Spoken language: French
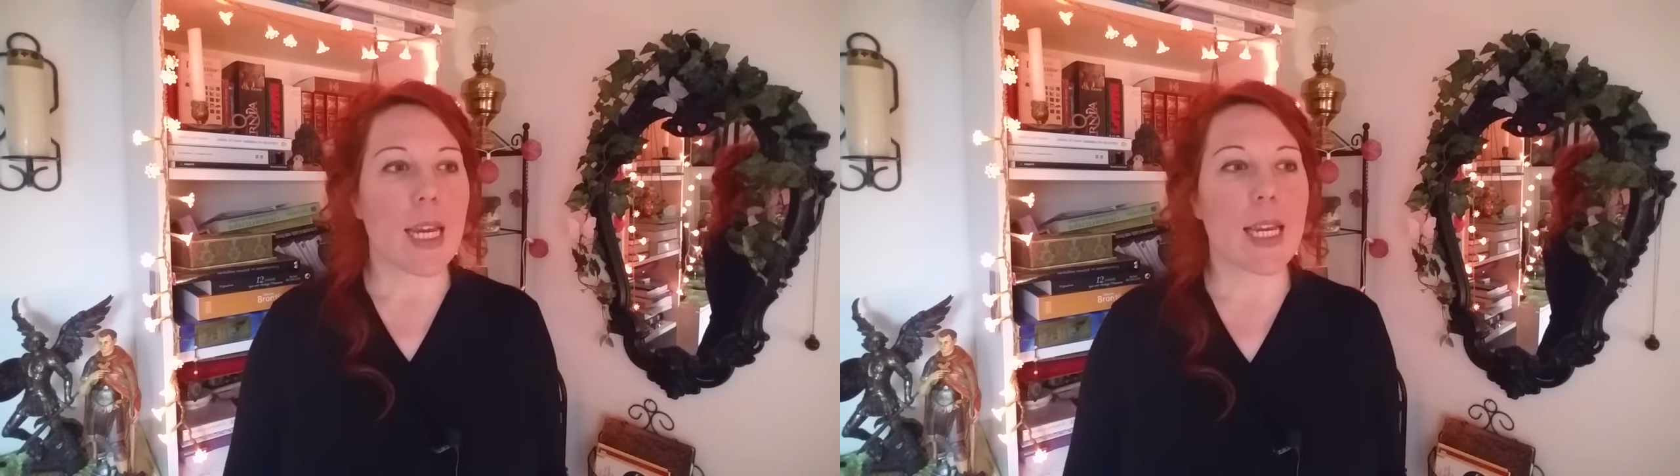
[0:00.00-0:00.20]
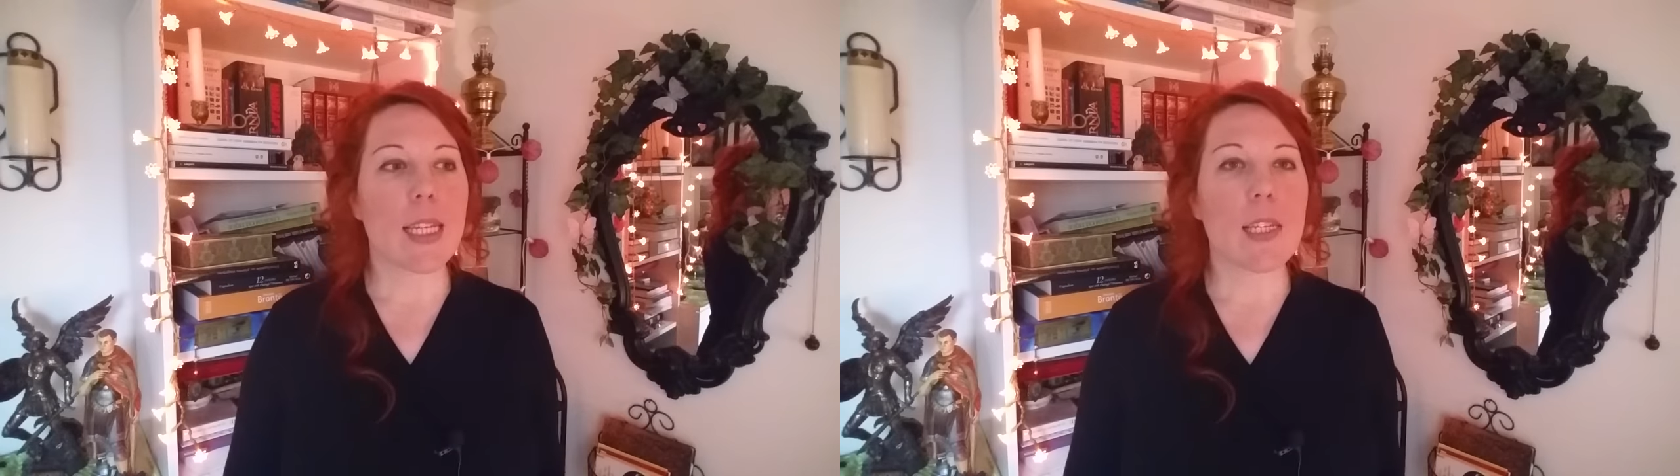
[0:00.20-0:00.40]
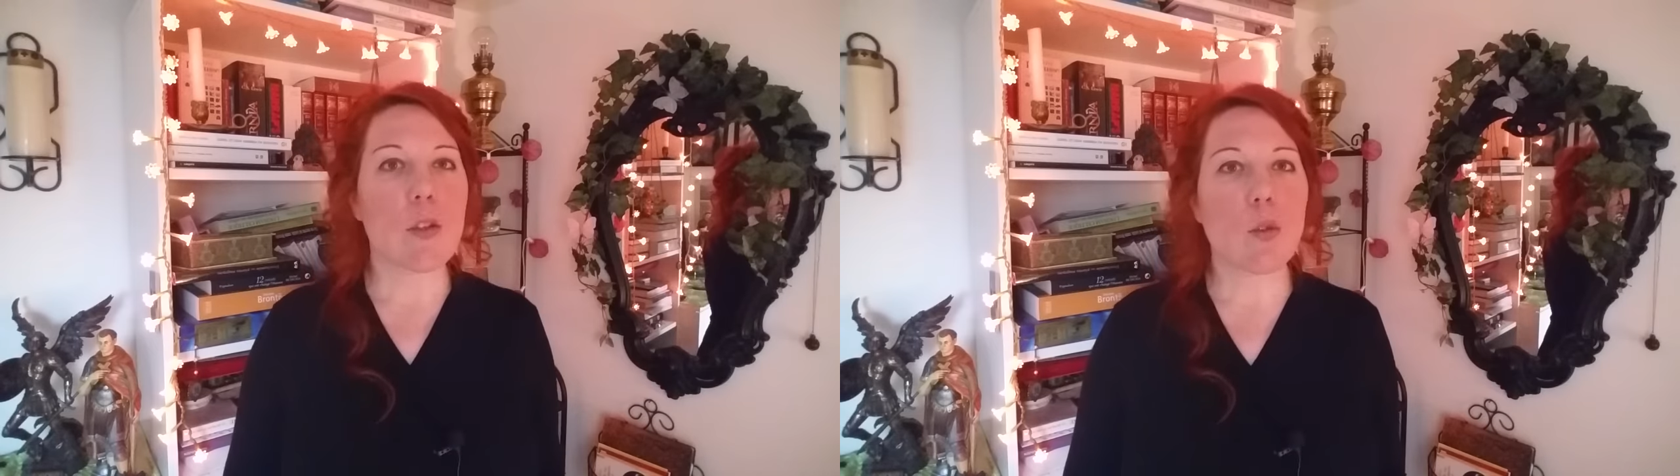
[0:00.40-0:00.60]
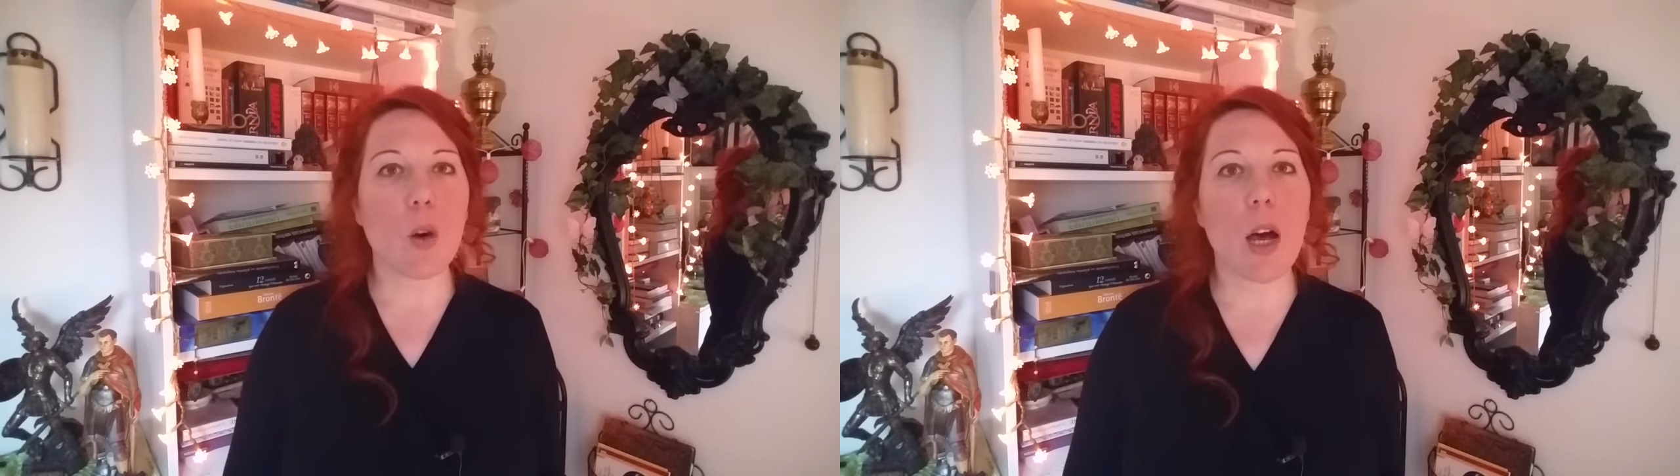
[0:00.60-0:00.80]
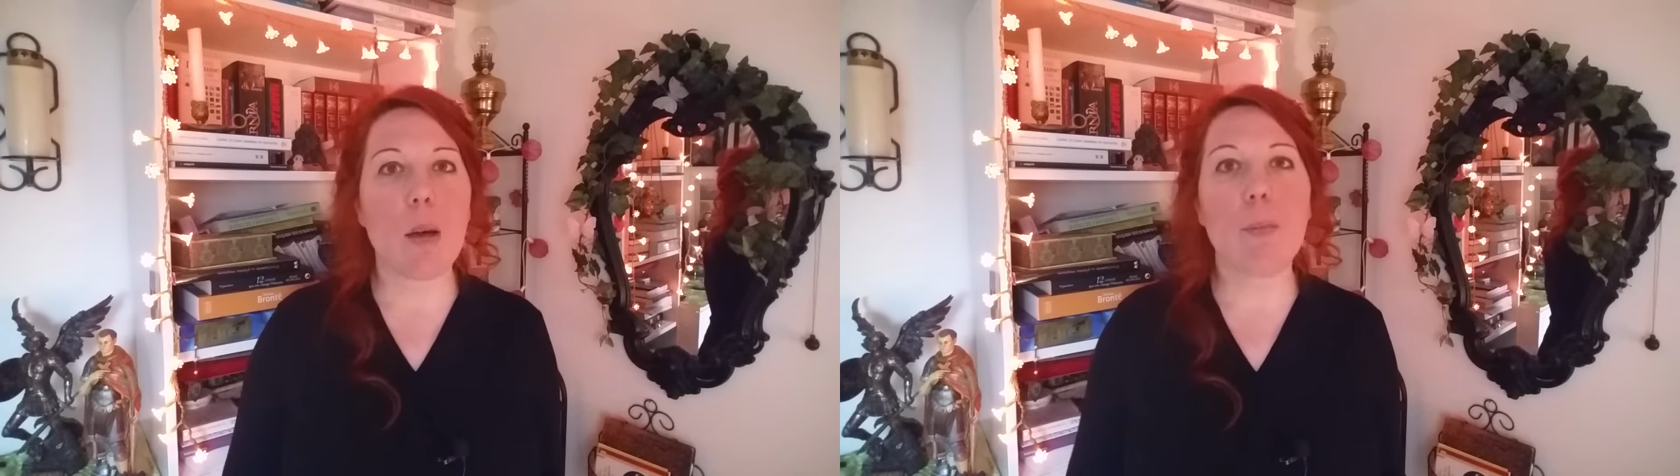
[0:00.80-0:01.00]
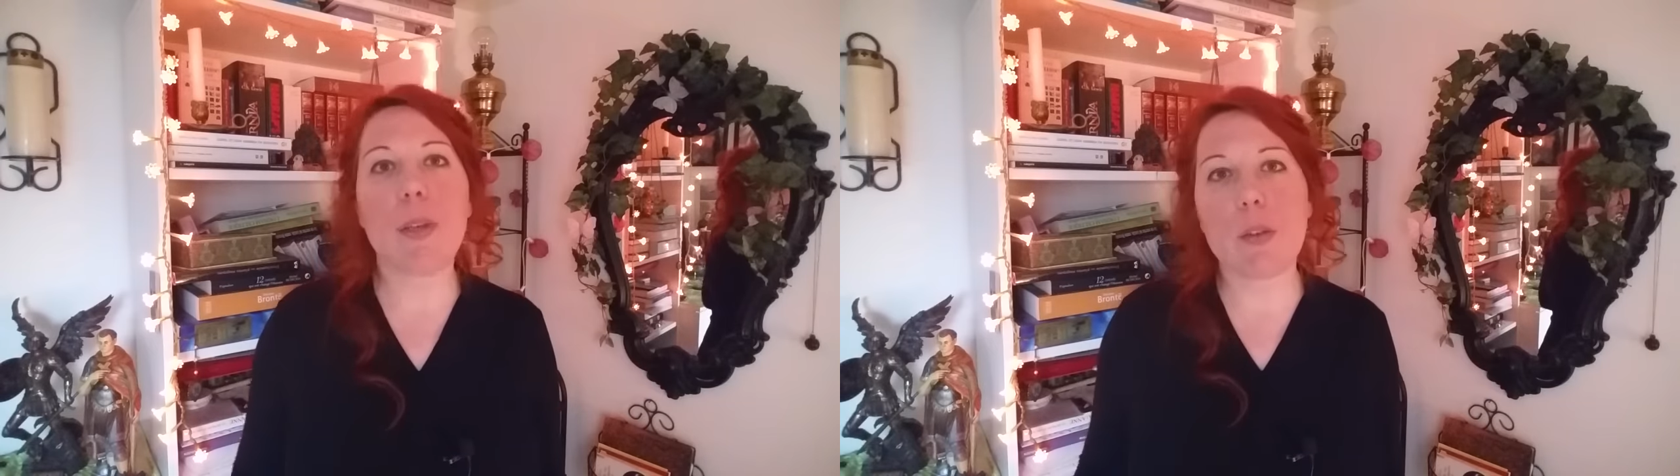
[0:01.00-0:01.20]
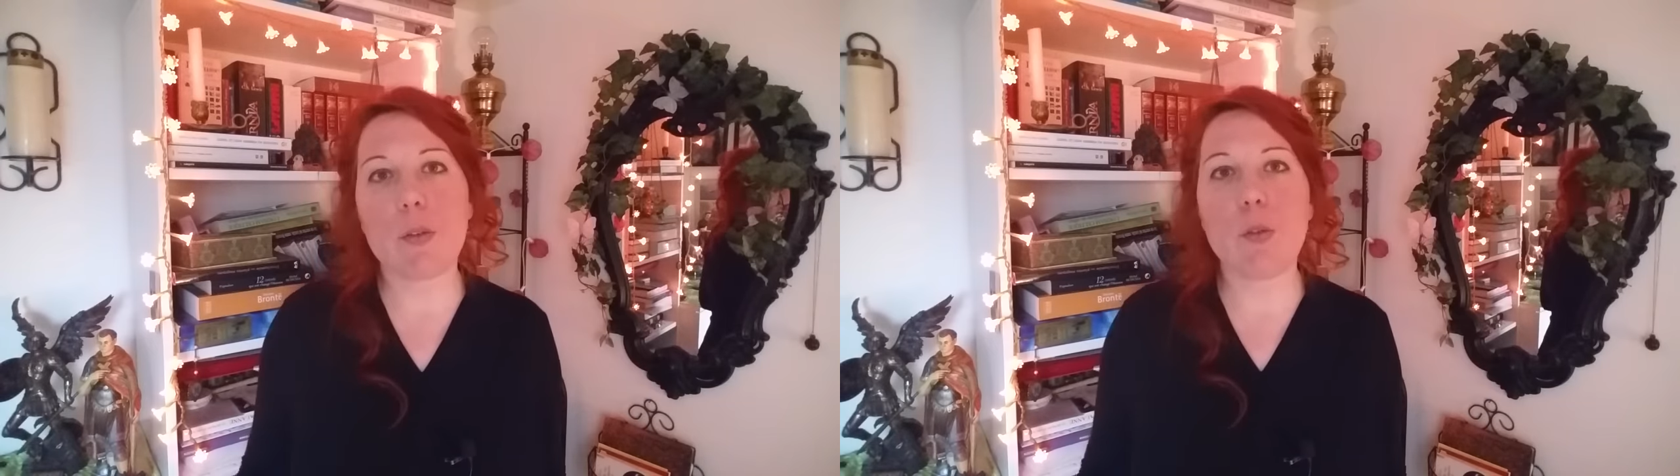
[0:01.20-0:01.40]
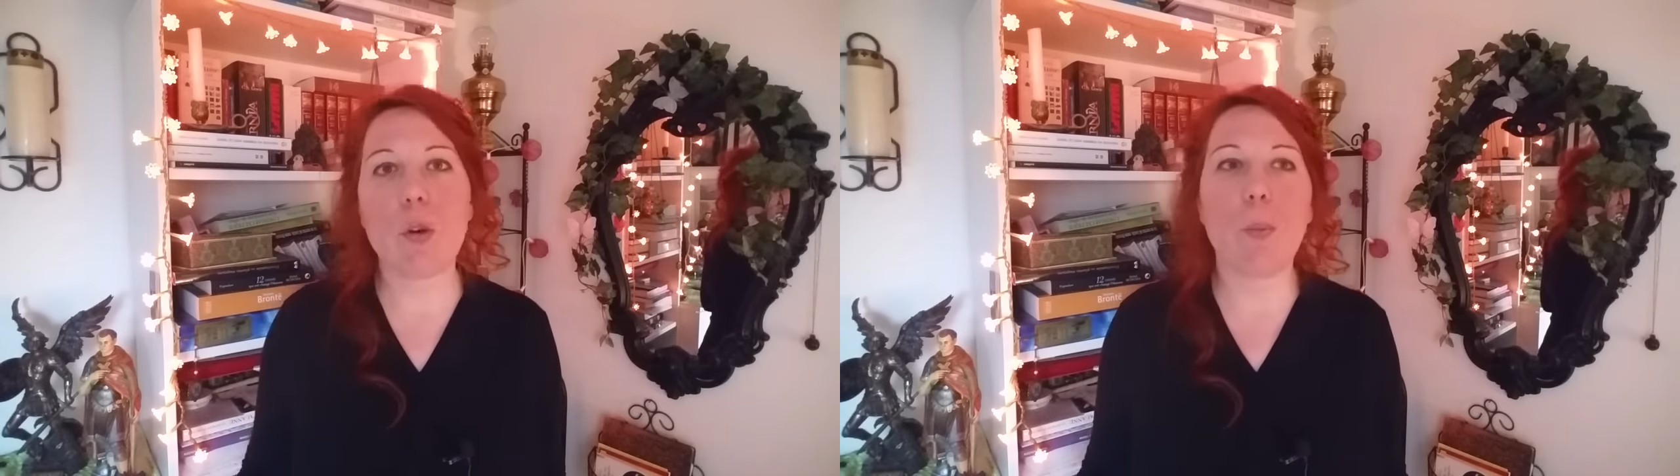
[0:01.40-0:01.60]
et qui sera bien
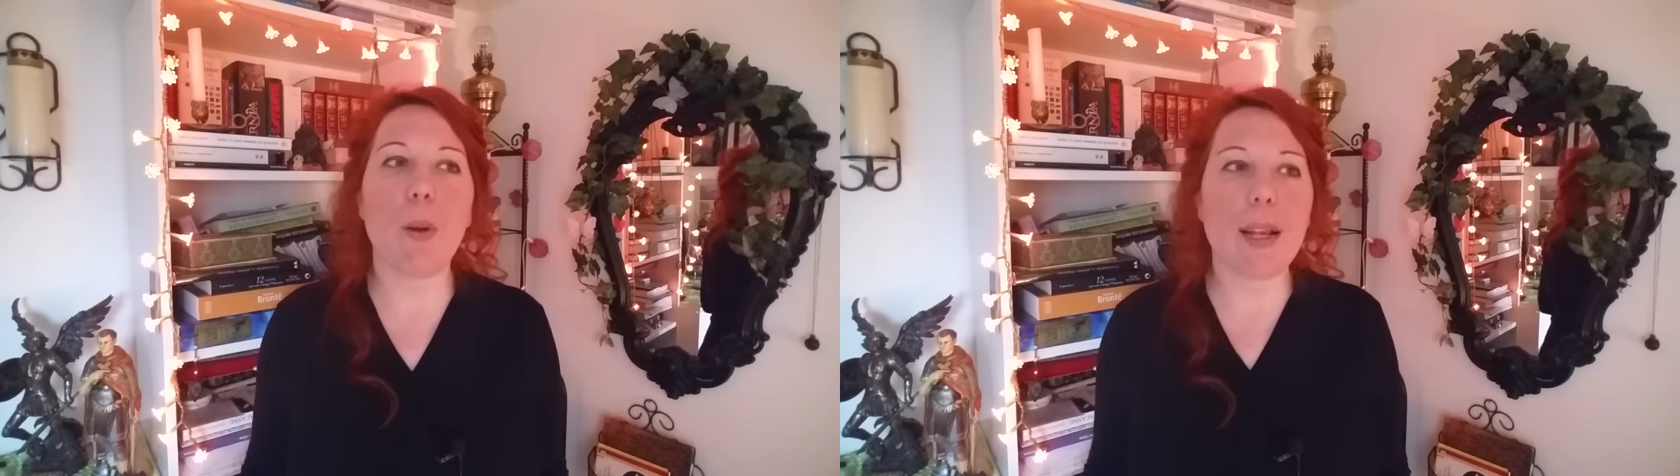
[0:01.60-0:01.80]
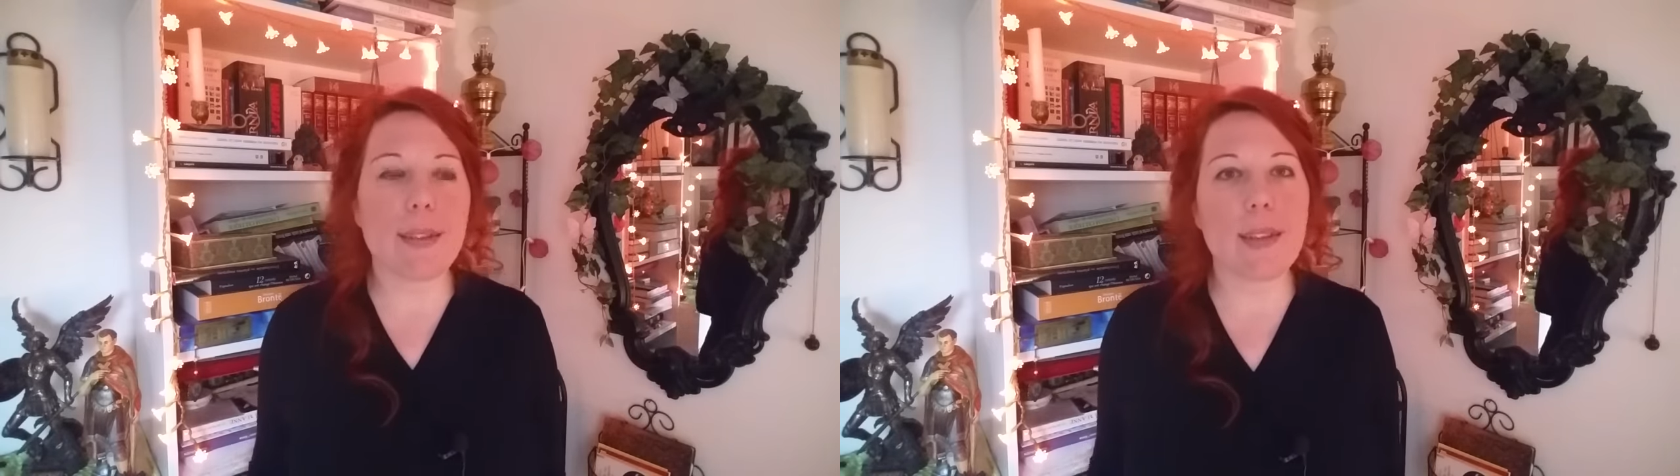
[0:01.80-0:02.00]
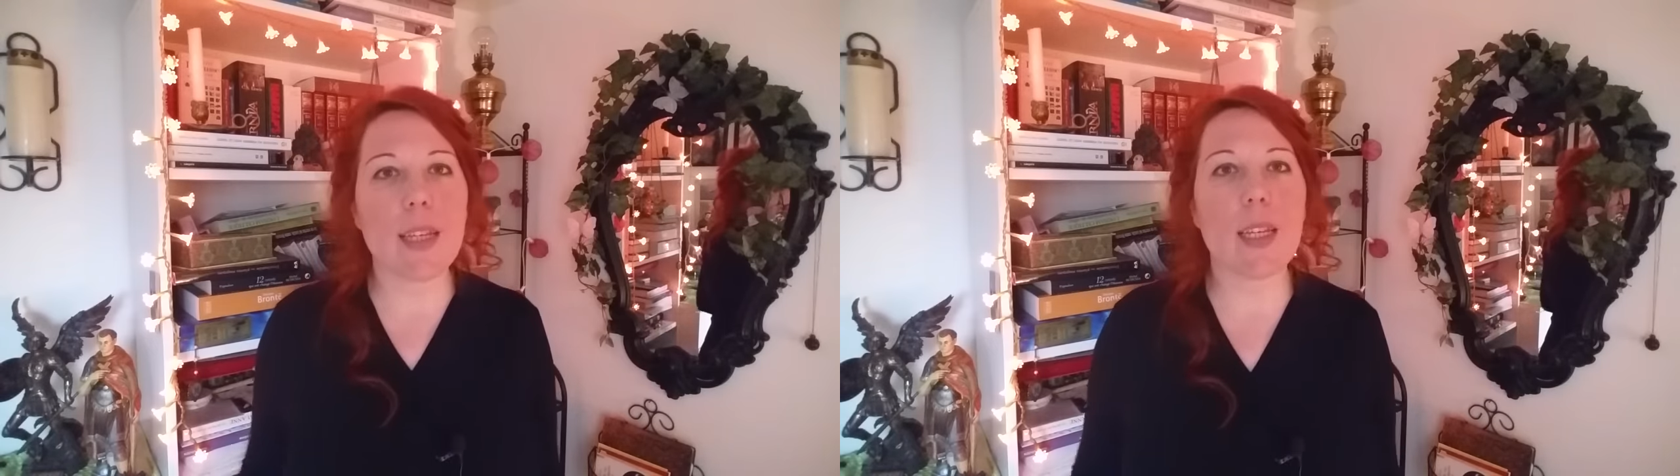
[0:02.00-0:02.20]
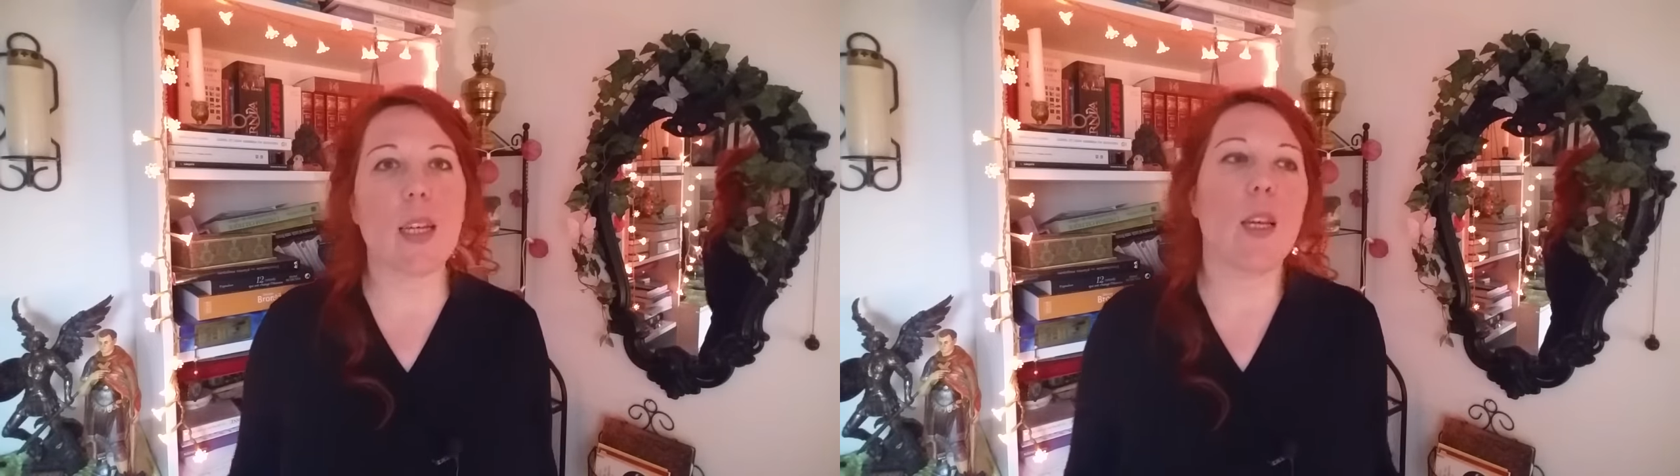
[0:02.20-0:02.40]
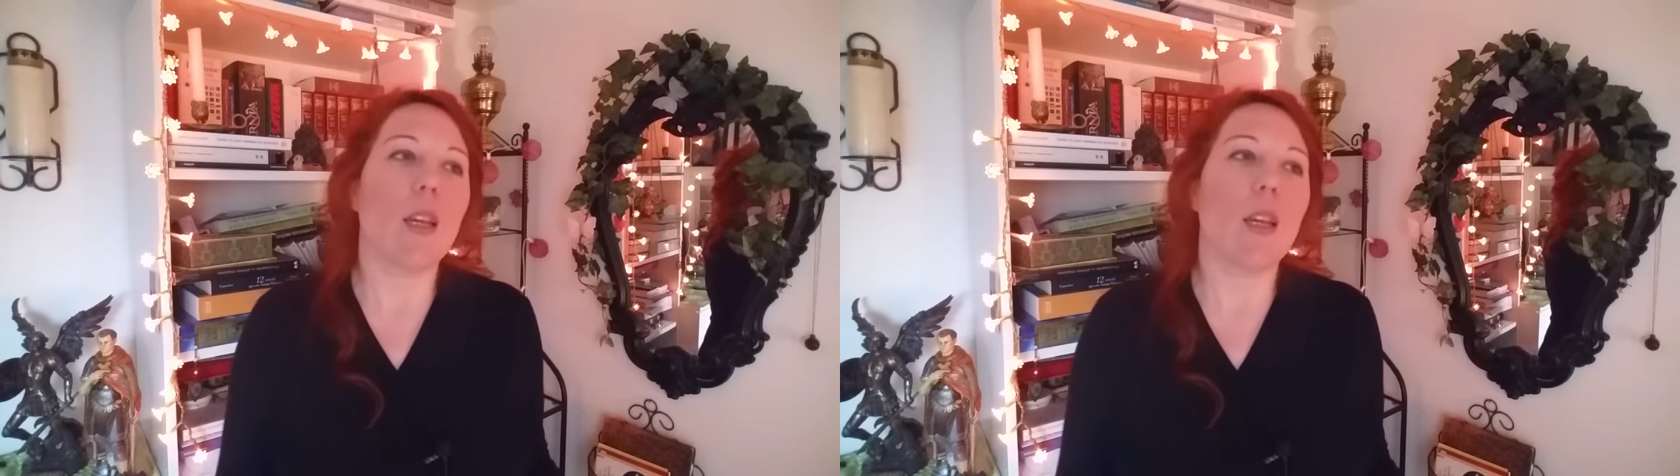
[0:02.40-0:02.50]
sûr placé